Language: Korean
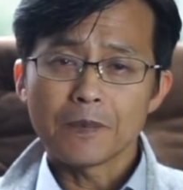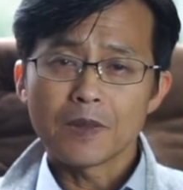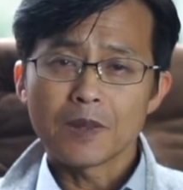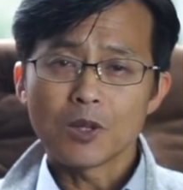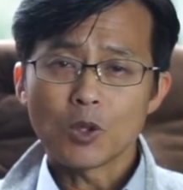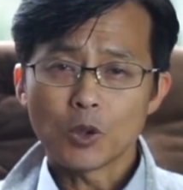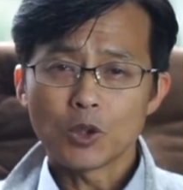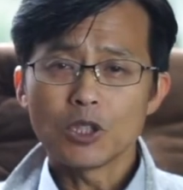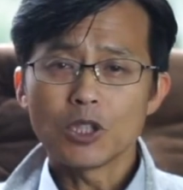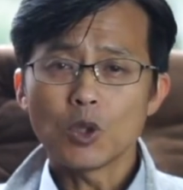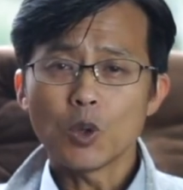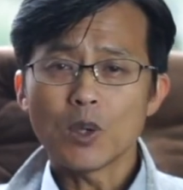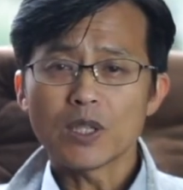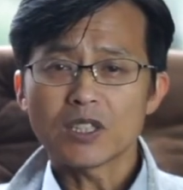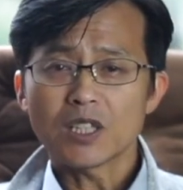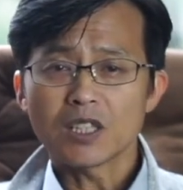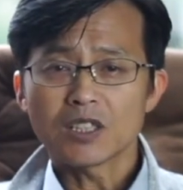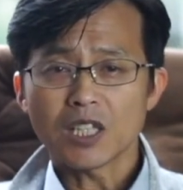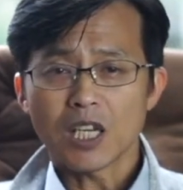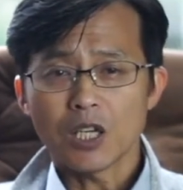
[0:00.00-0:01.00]
동인도
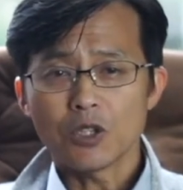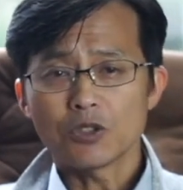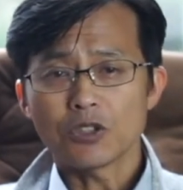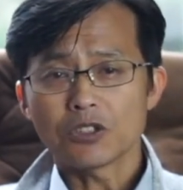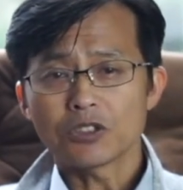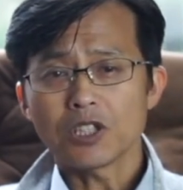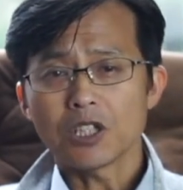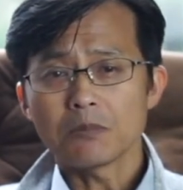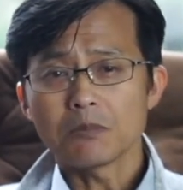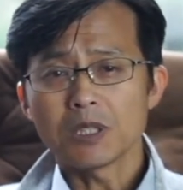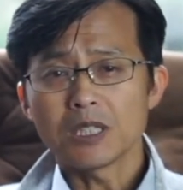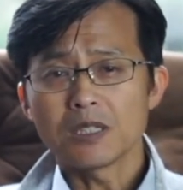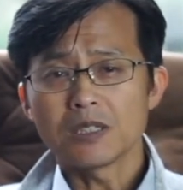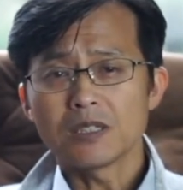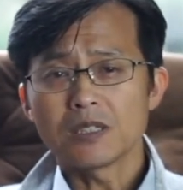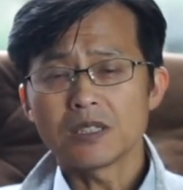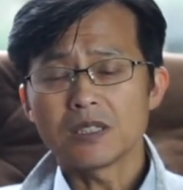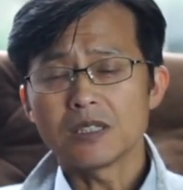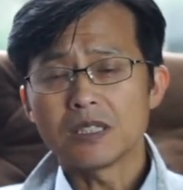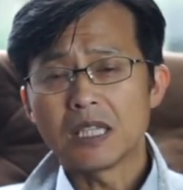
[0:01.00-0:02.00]
회사
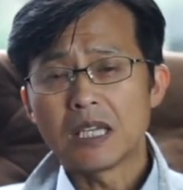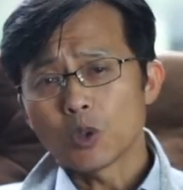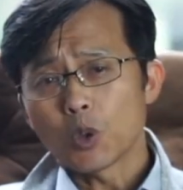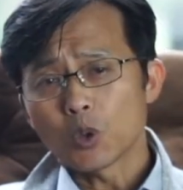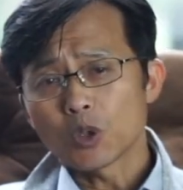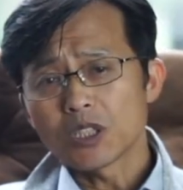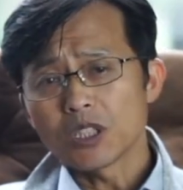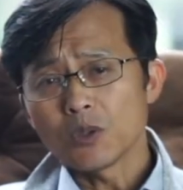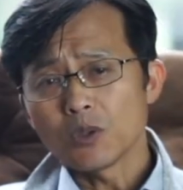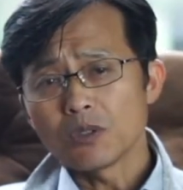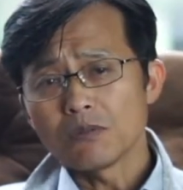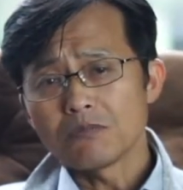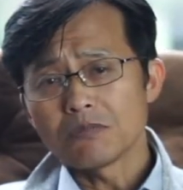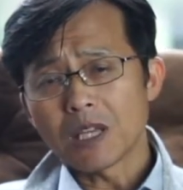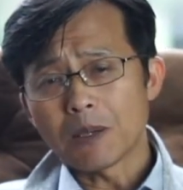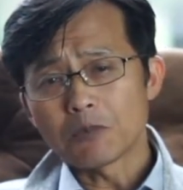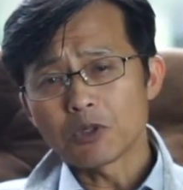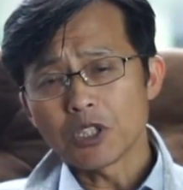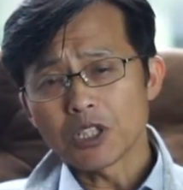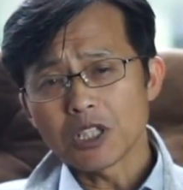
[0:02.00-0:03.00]
자유정착민들은 독신
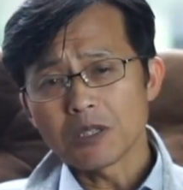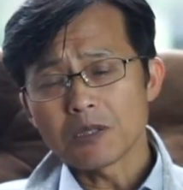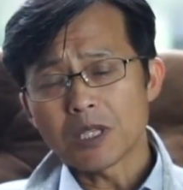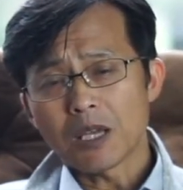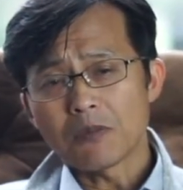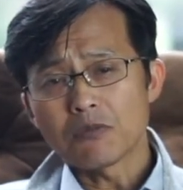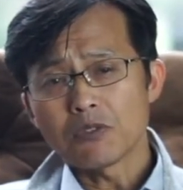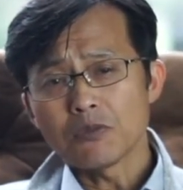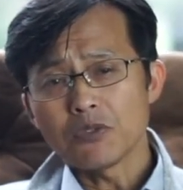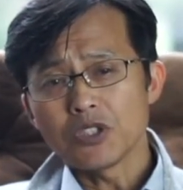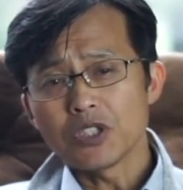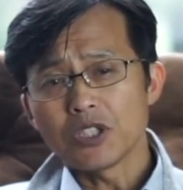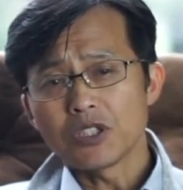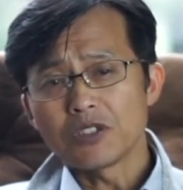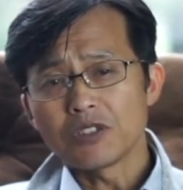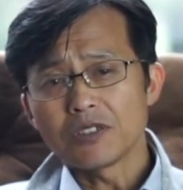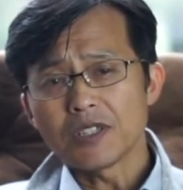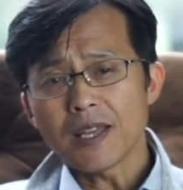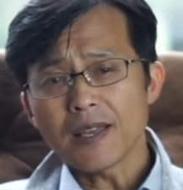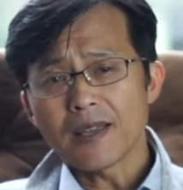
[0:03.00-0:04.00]
남성이
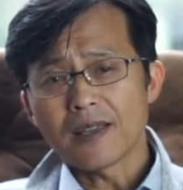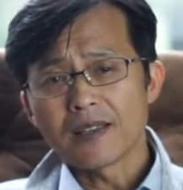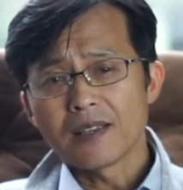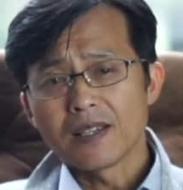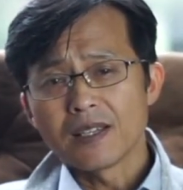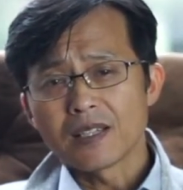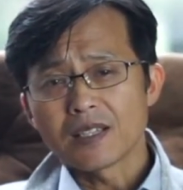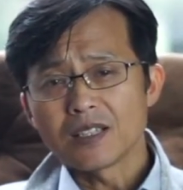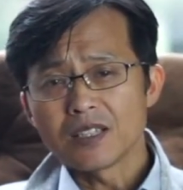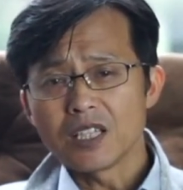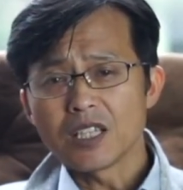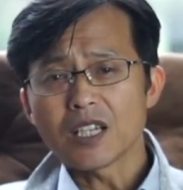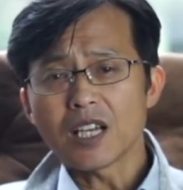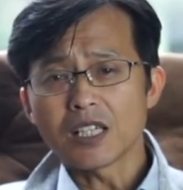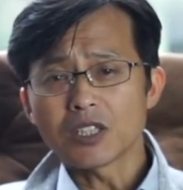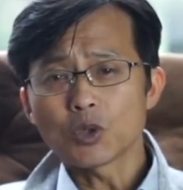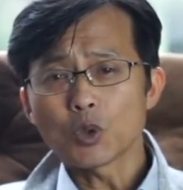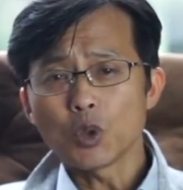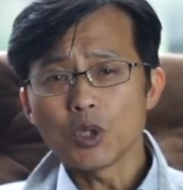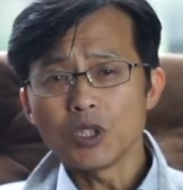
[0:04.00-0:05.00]
대부분이었는데 그들이 가지고